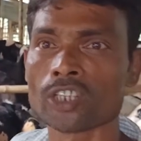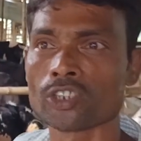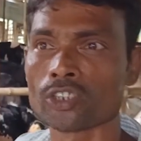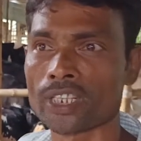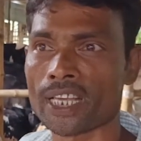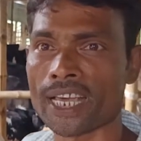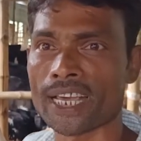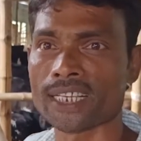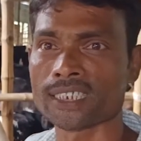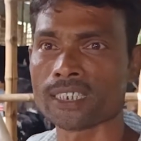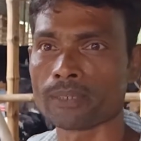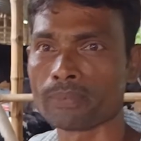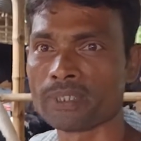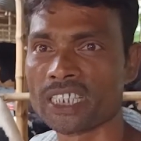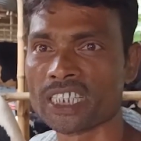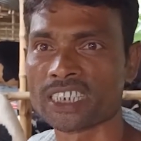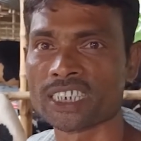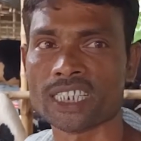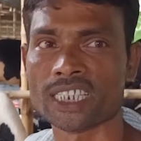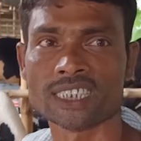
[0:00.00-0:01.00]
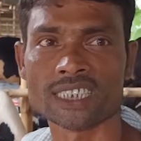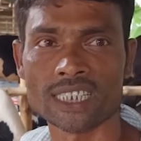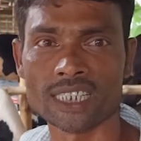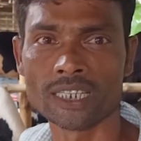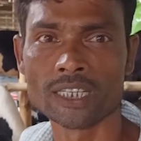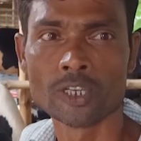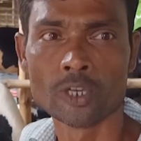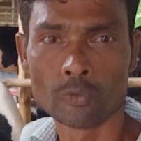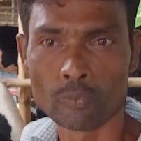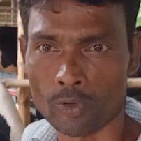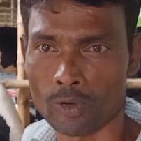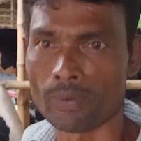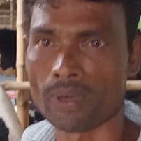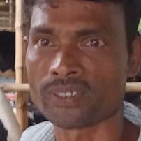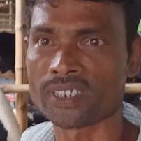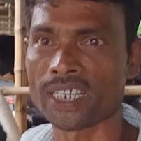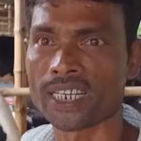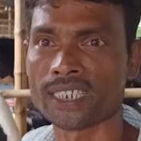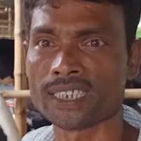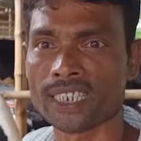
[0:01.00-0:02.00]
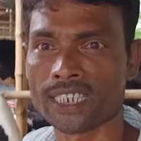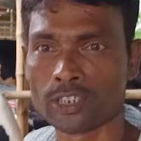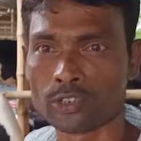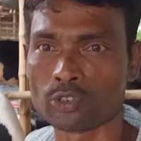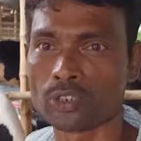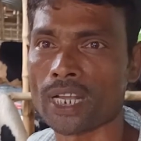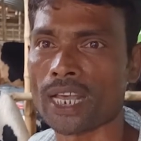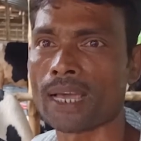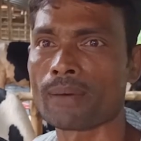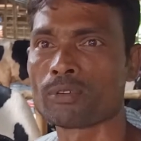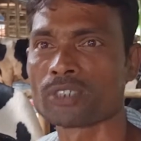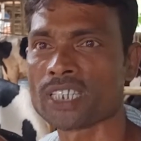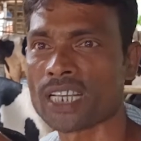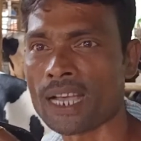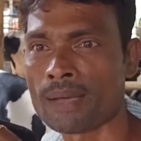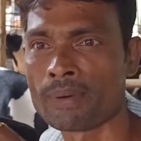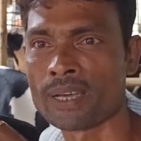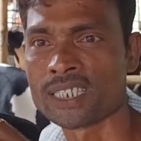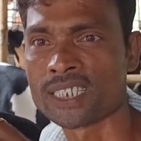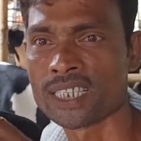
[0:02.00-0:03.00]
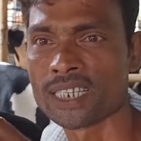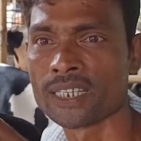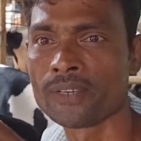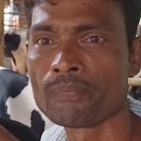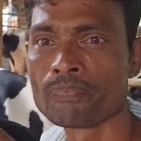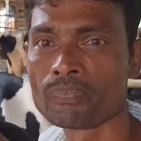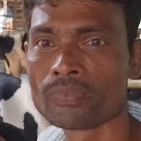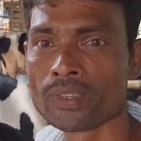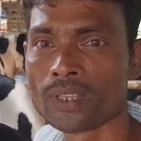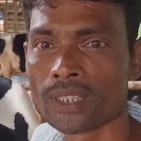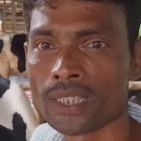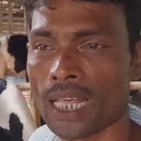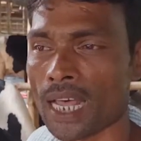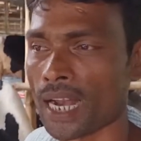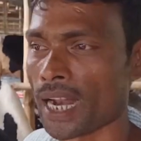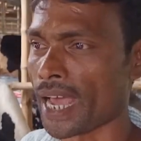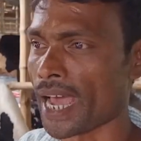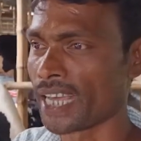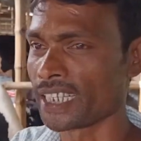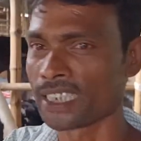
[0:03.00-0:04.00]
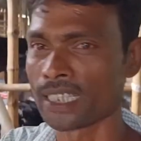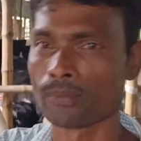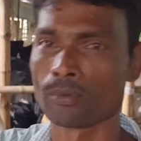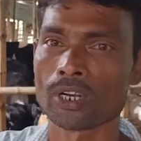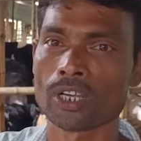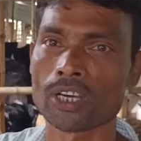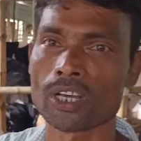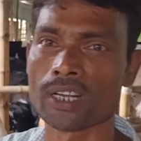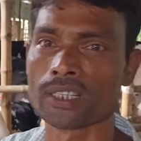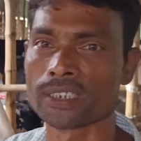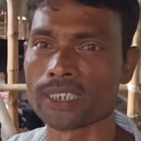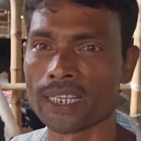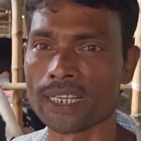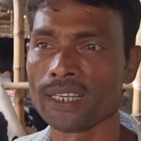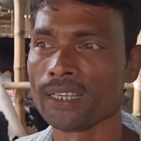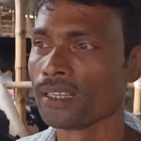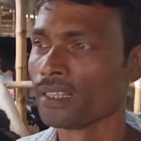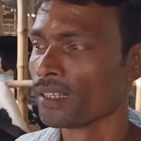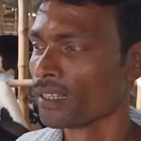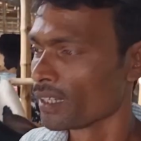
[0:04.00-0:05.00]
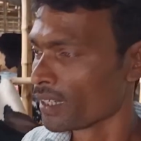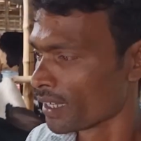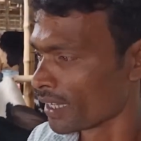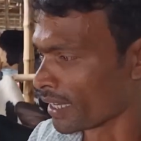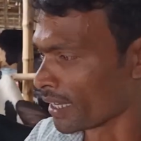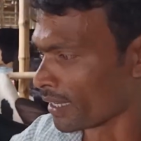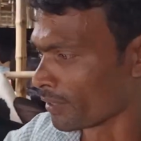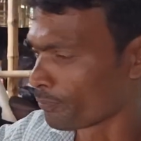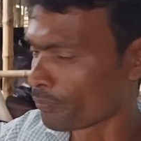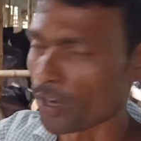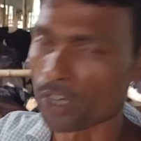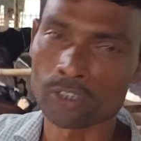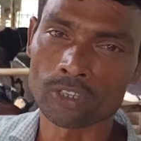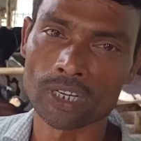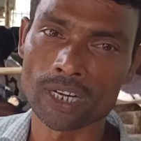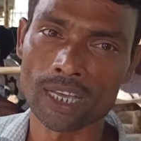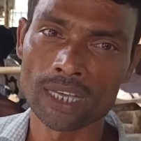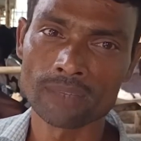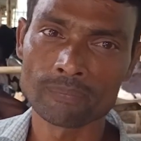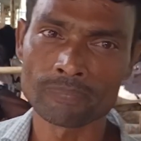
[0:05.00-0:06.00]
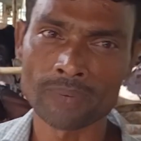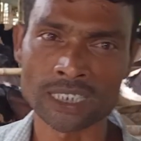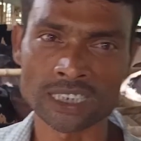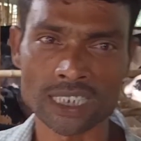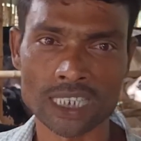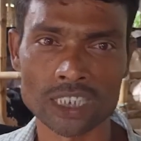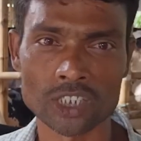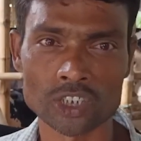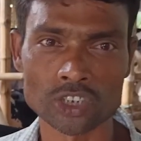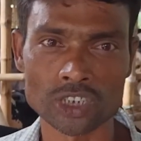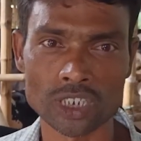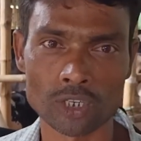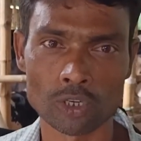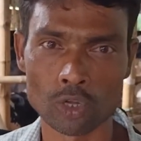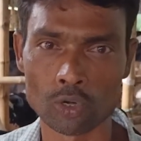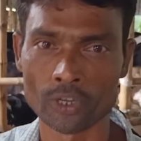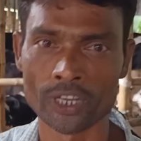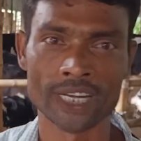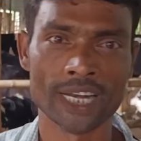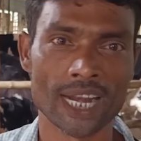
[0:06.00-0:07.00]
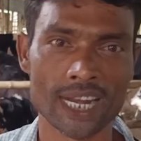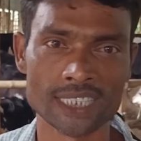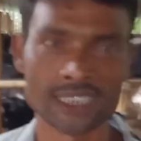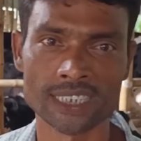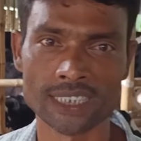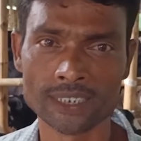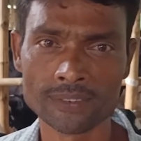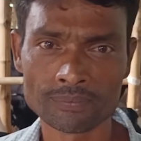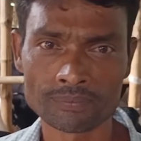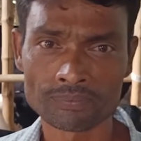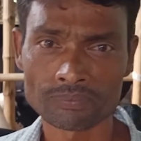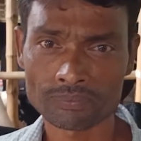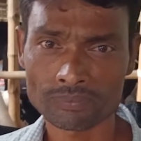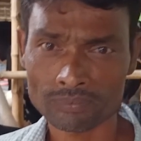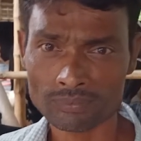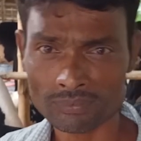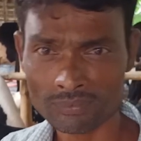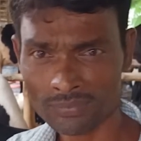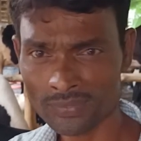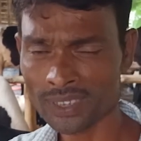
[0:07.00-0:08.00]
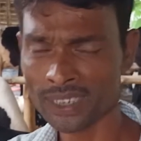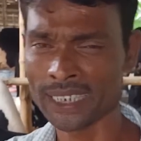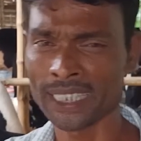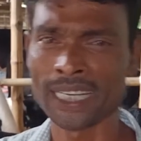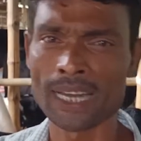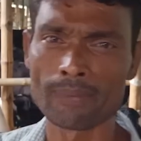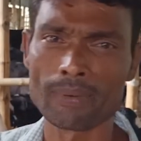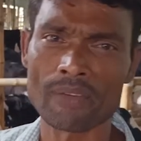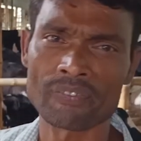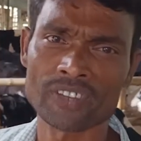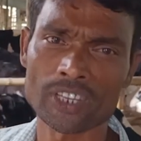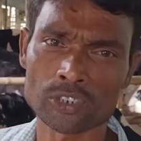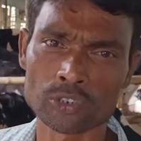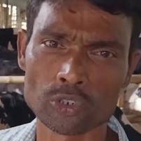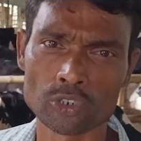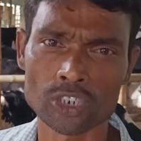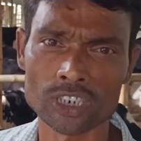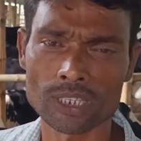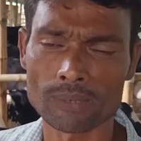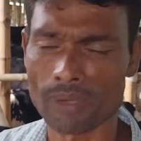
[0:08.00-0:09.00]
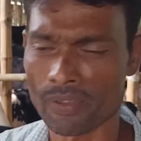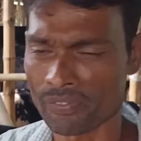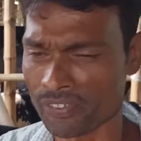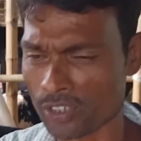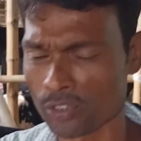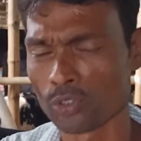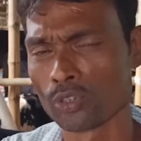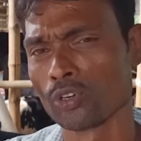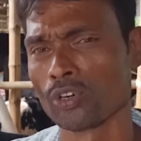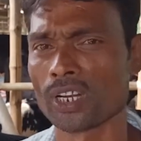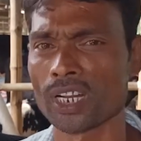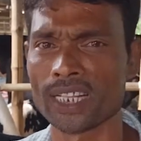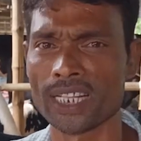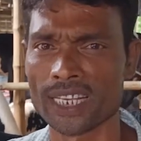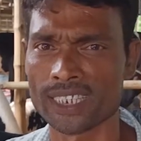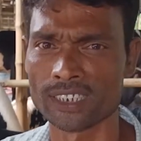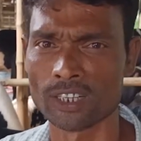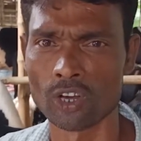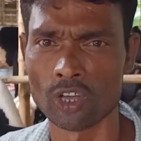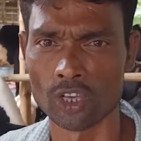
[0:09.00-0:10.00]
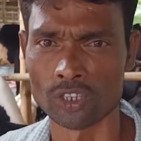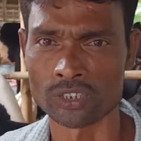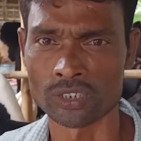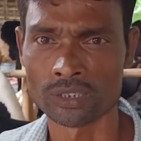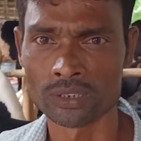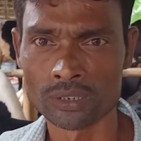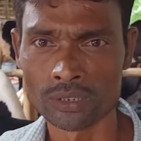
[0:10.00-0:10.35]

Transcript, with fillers: হয়তো দেখা গেছে বিদেশ গেছে প্রবাসে গেছে কিছু টাকা পয়সা কামাইছে তারা আইসা মনে করেন যে এই পট করে পাঁচটা দশটা গরু কিনে লাইছে কিনা ব্যবসা শুরু করেছে ব্যবসা শুরু করে দেওয়া যায় লস